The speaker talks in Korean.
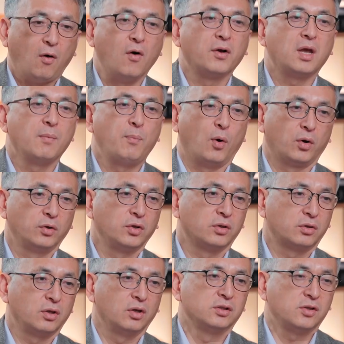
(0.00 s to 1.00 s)
거기에
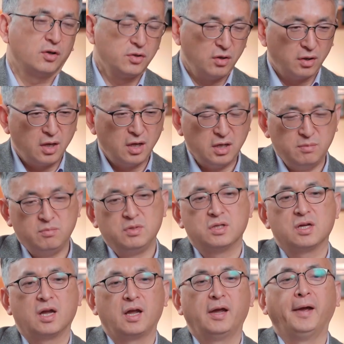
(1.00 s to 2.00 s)
벌어졌던 성령의
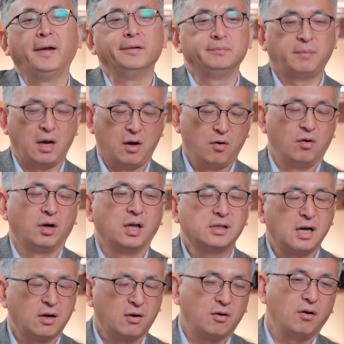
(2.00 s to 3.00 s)
임재, 방언의
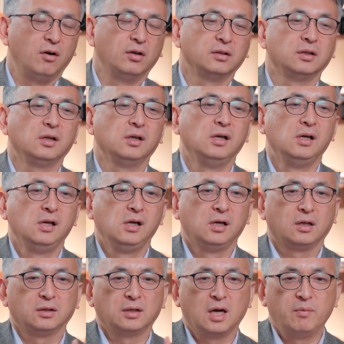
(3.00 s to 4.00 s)
사건,
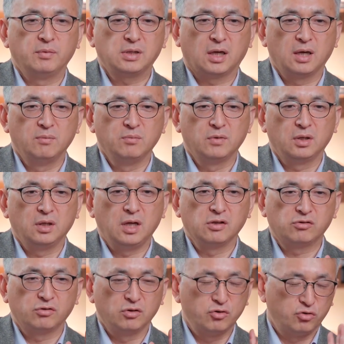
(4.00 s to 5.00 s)
그 다음에 사람들이
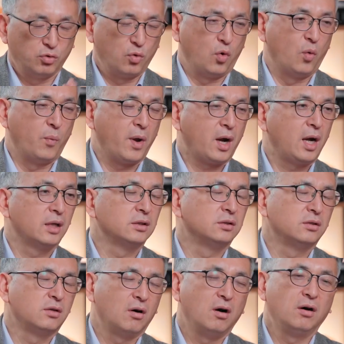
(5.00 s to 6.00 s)
예수를 주로
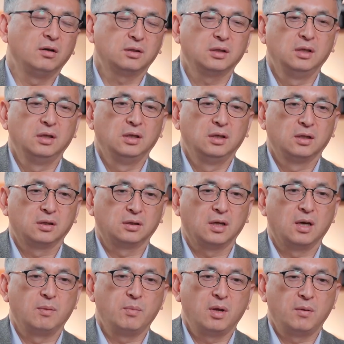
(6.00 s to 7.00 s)
고백하는 것, 그
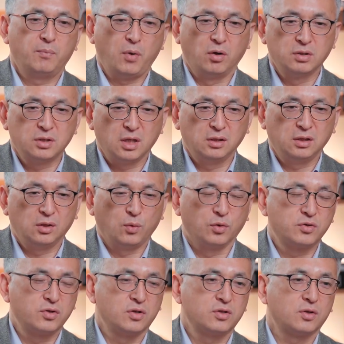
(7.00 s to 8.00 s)
다음에 병자들이
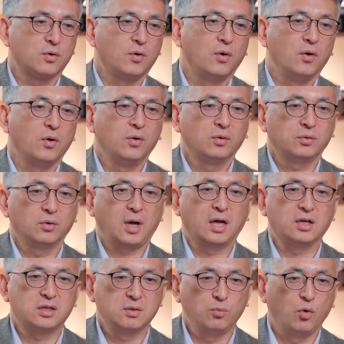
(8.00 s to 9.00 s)
고쳐지고 또
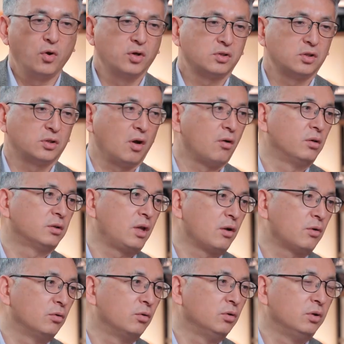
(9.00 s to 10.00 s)
같이 모여서 떡을
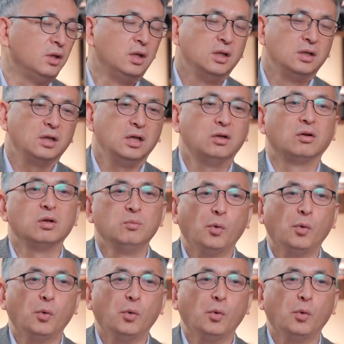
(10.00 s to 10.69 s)
떼고 이런